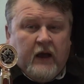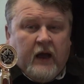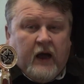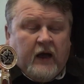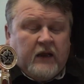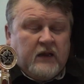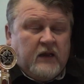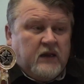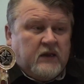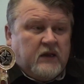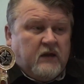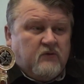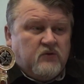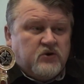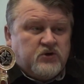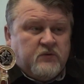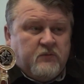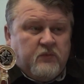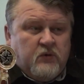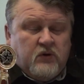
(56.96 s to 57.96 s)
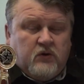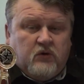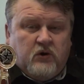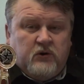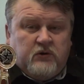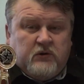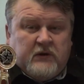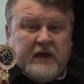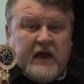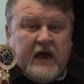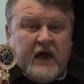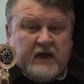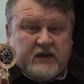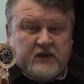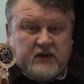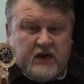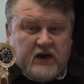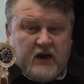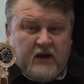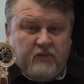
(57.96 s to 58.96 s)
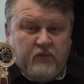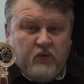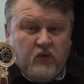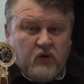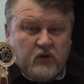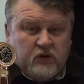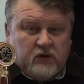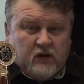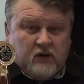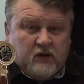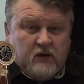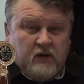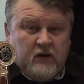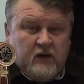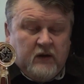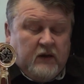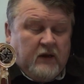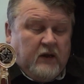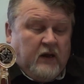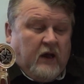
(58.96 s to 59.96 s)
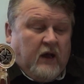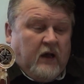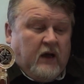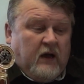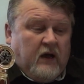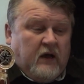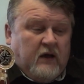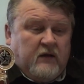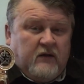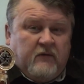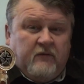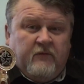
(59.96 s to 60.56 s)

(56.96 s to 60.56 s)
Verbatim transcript: А для того, чтобы он хоть как-то работал, а,